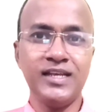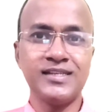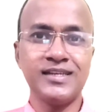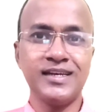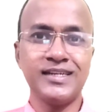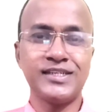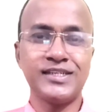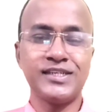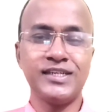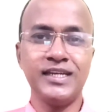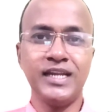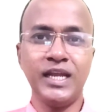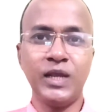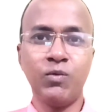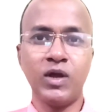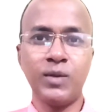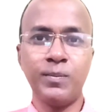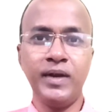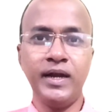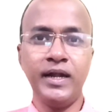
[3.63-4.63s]
अच्छी
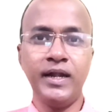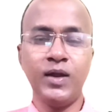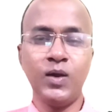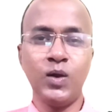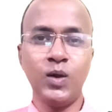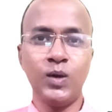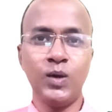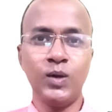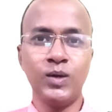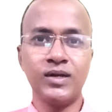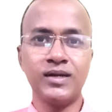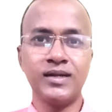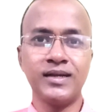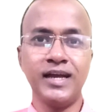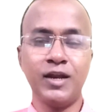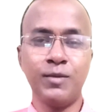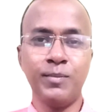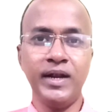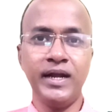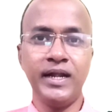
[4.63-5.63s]
रिक्वायरमेंट और
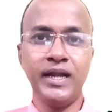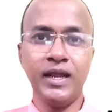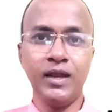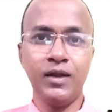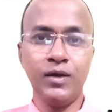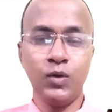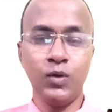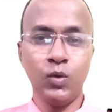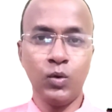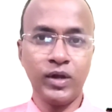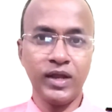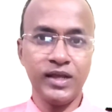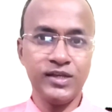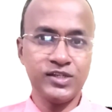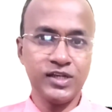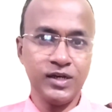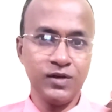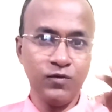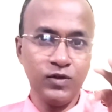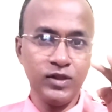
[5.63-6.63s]
घर बैठे नो
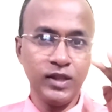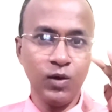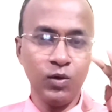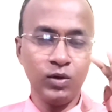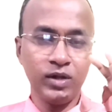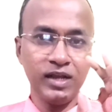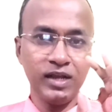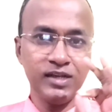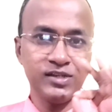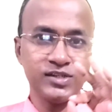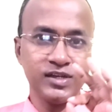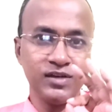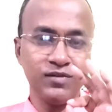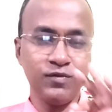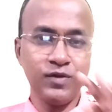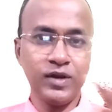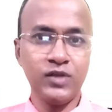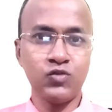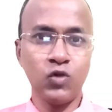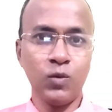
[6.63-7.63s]
टेंशन विदाउट टेंशन
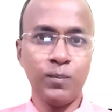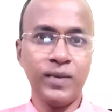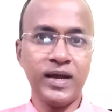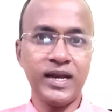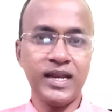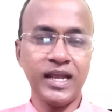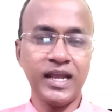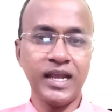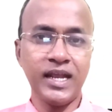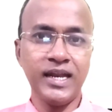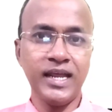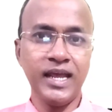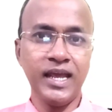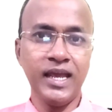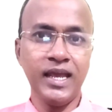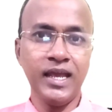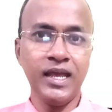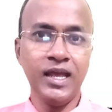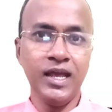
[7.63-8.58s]
फ्री जॉब पाने के लिए